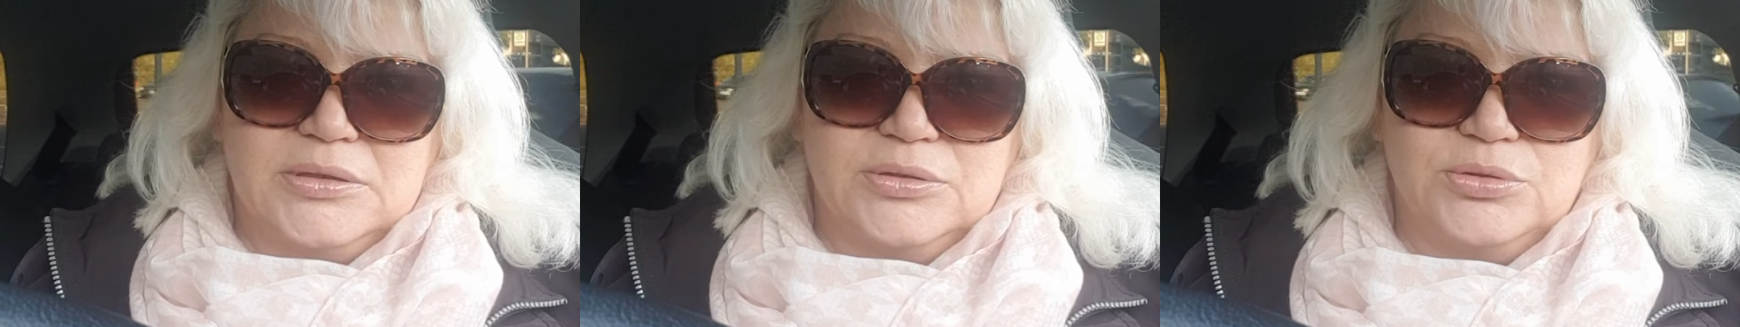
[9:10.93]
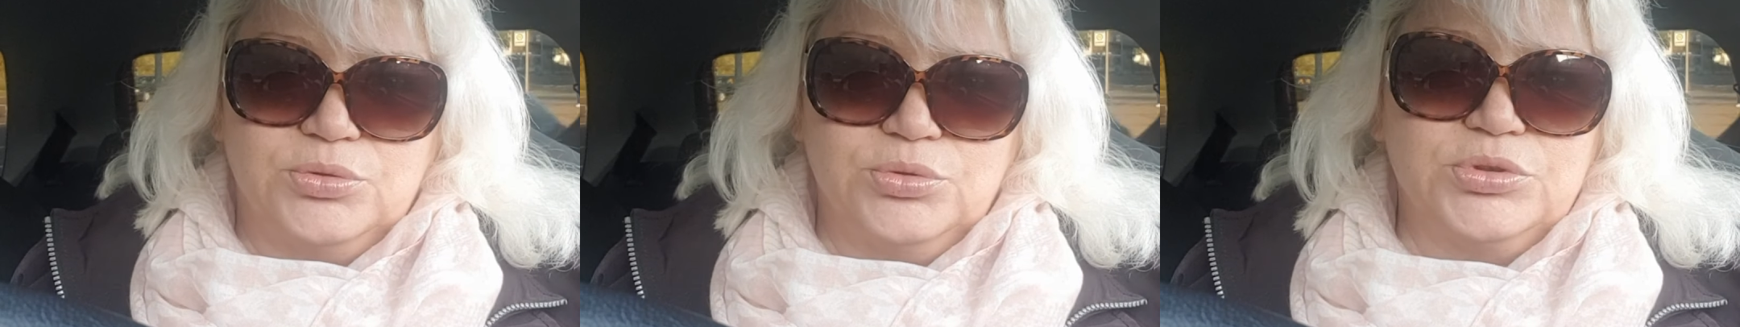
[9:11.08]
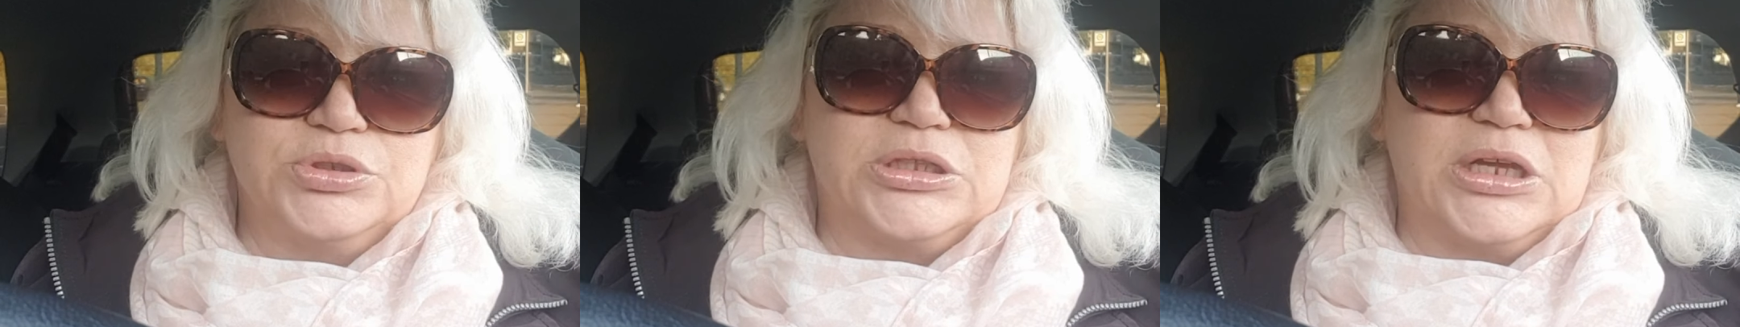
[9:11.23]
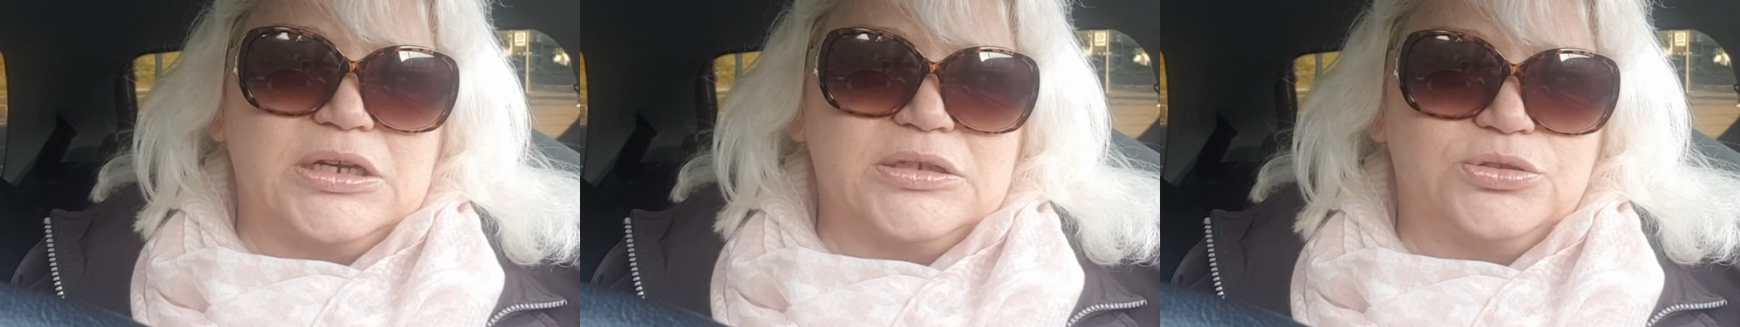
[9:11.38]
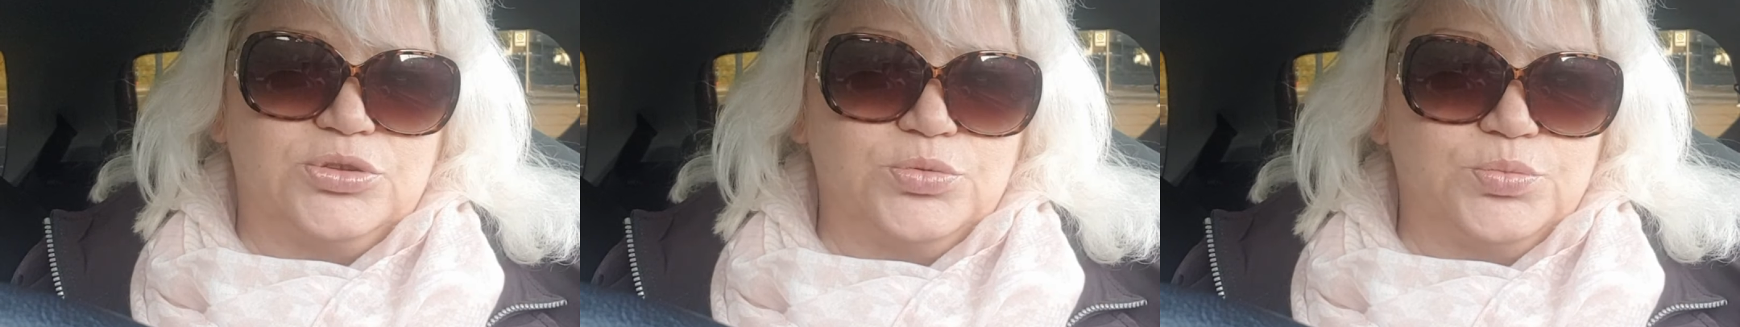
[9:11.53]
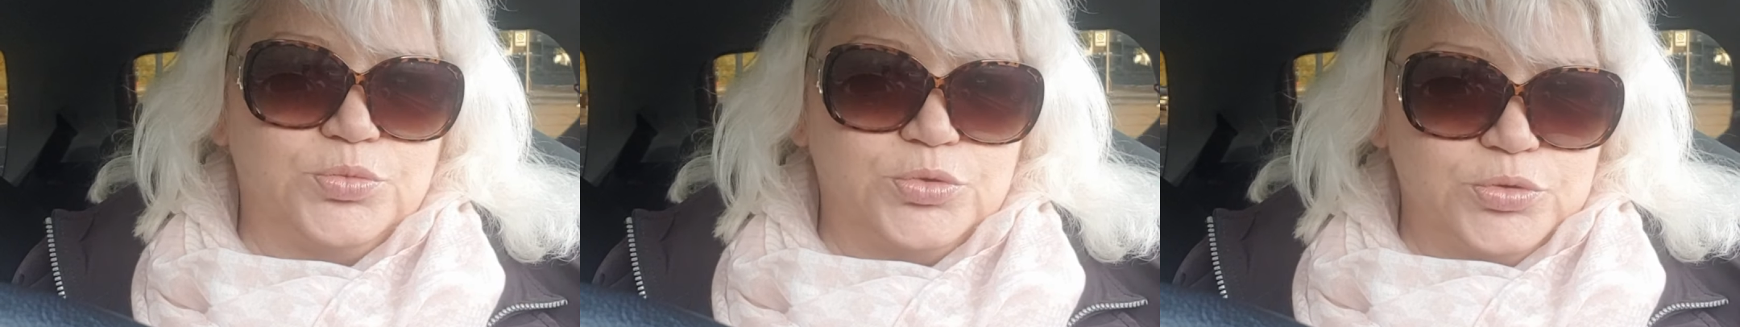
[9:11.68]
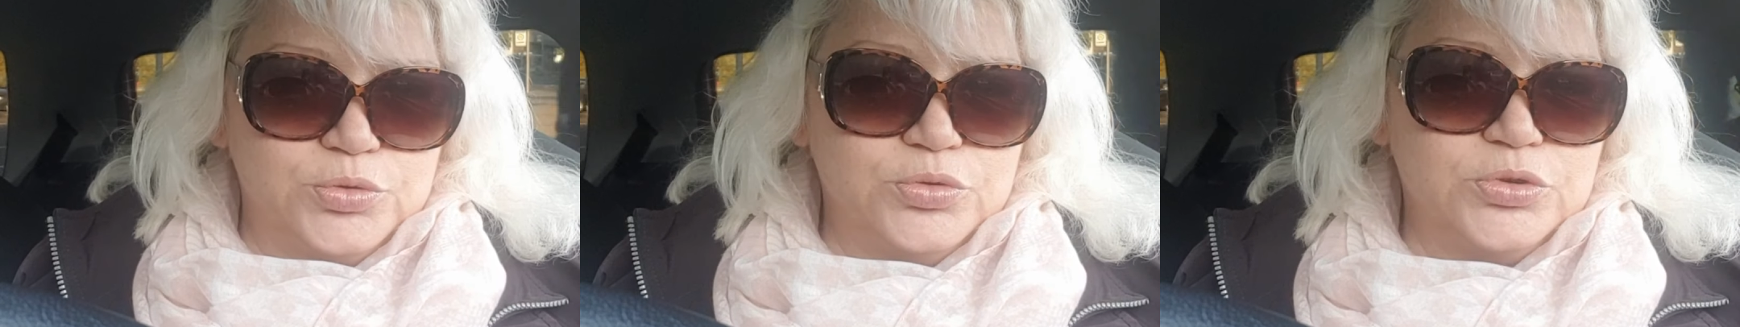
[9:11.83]
Ну, и так
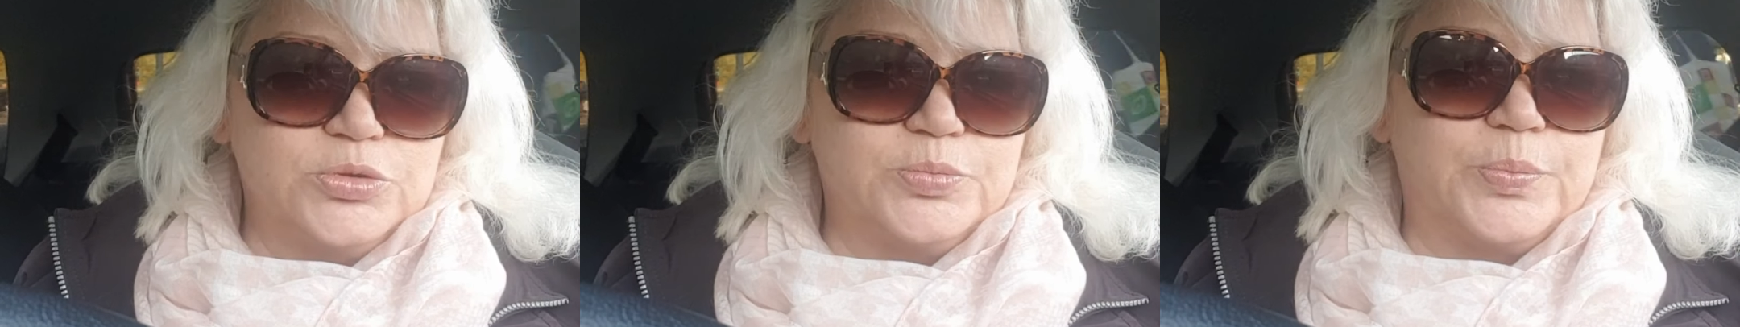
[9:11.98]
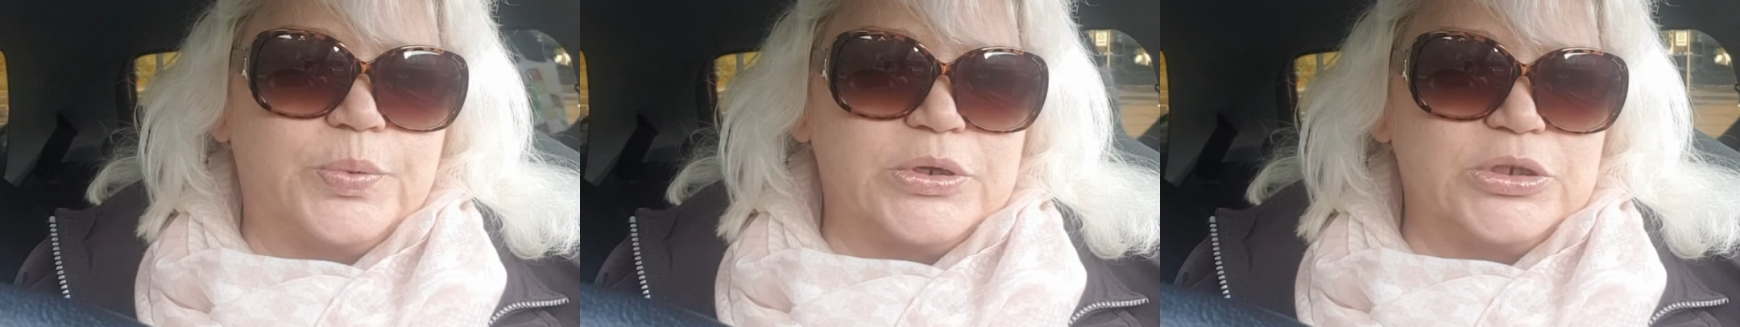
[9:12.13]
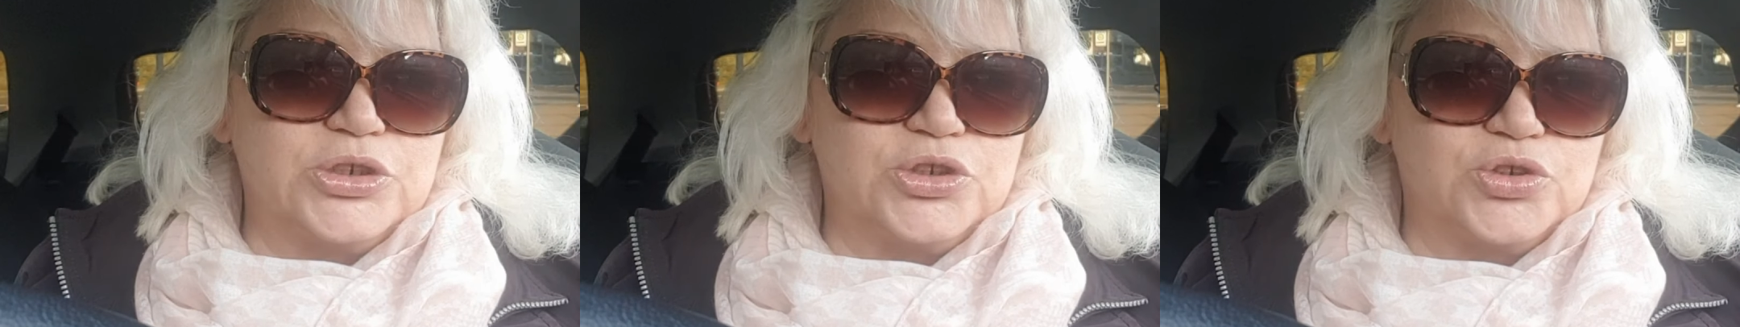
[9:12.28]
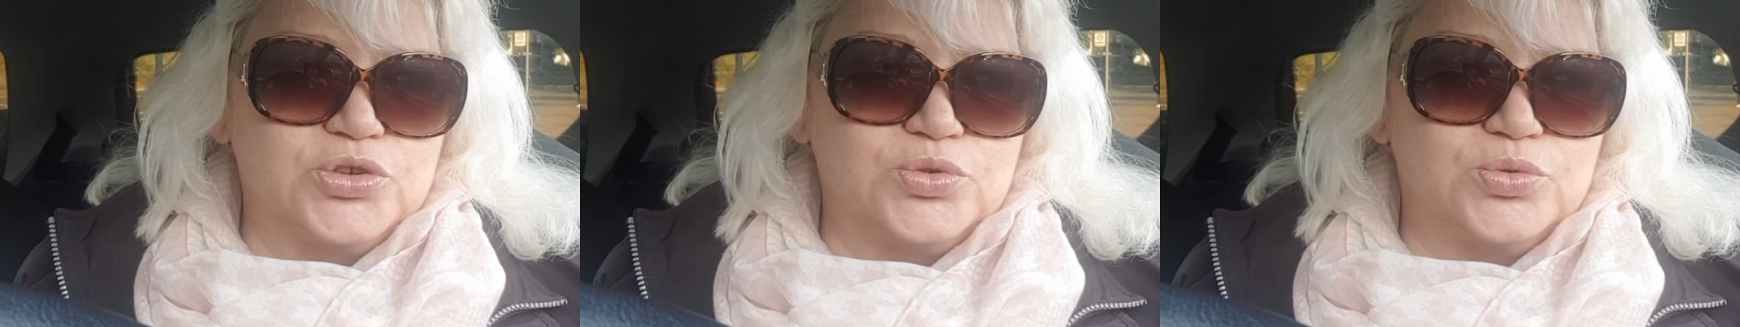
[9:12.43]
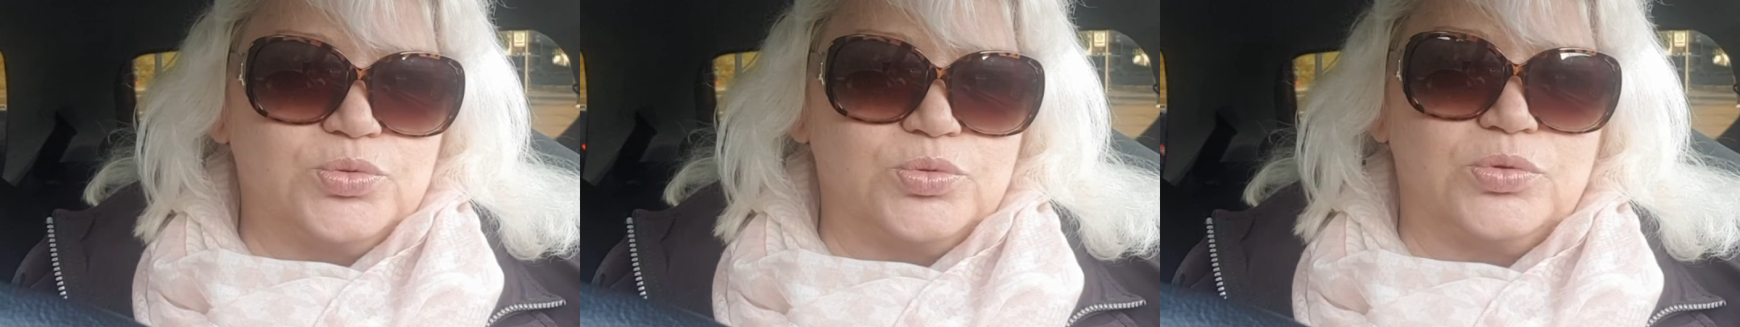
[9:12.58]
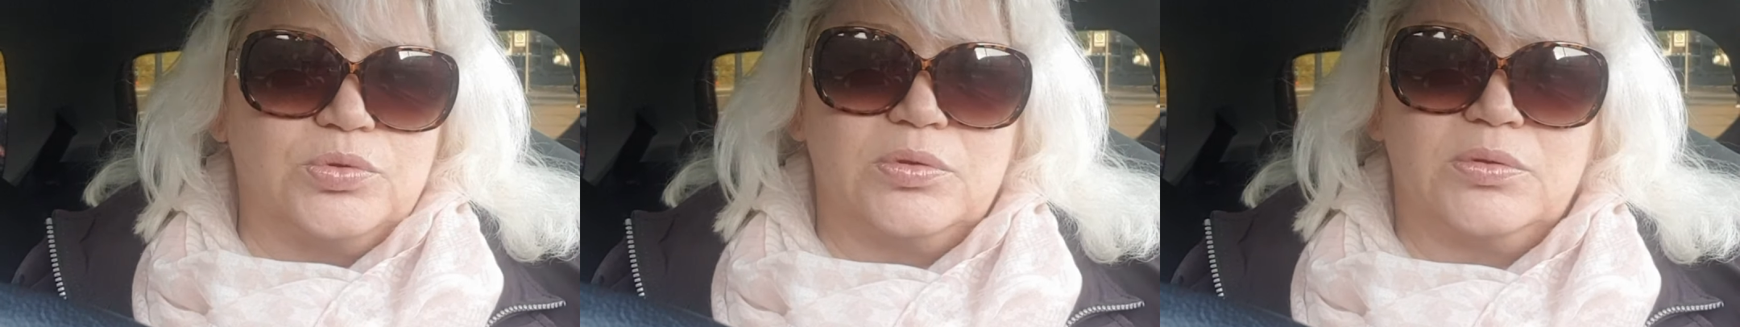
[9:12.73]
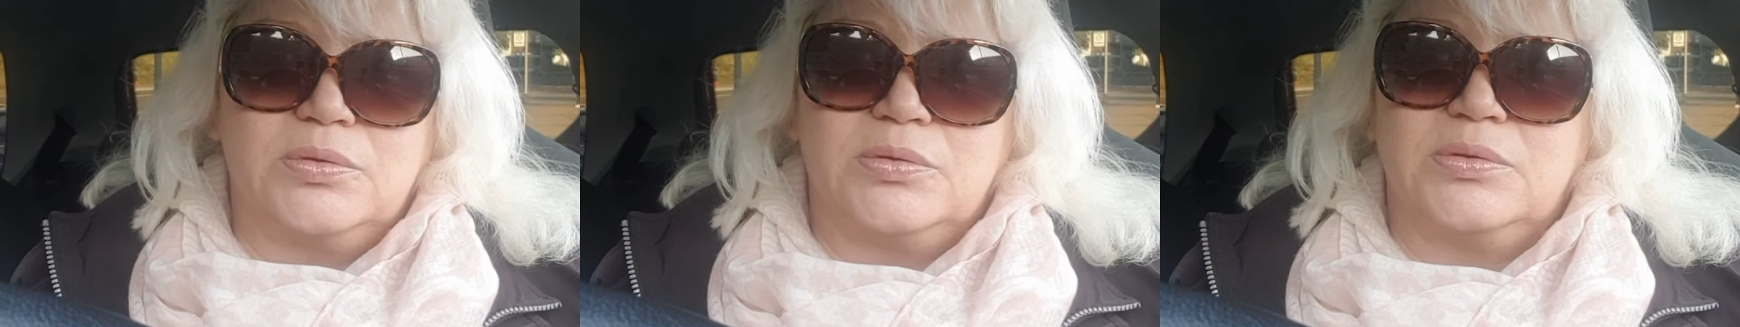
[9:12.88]
думаю, ну, спрошу.